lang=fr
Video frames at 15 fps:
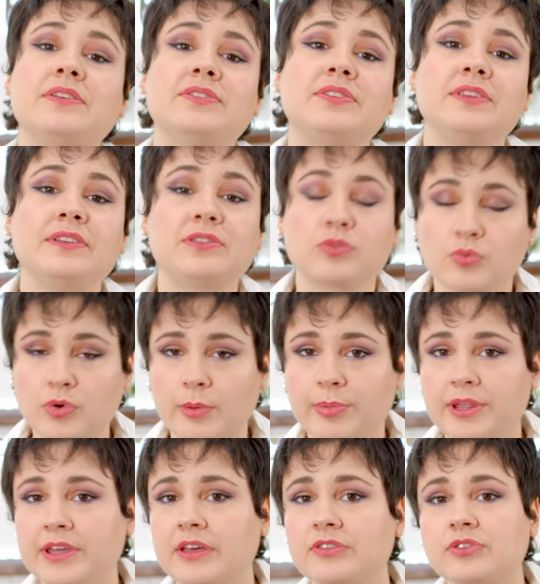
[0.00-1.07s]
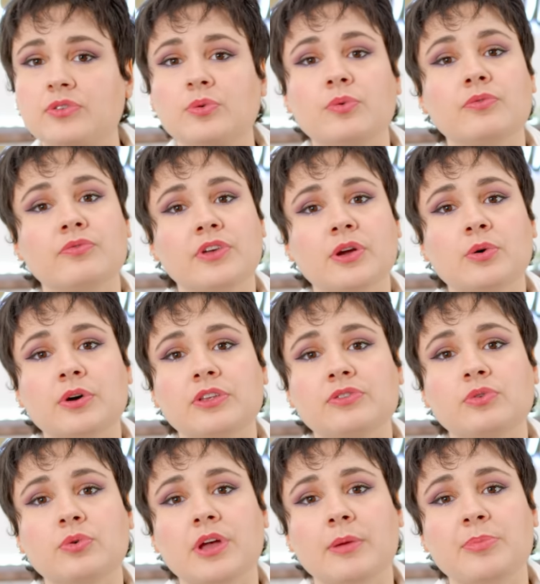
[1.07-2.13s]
les sites ou applications Vego Resto et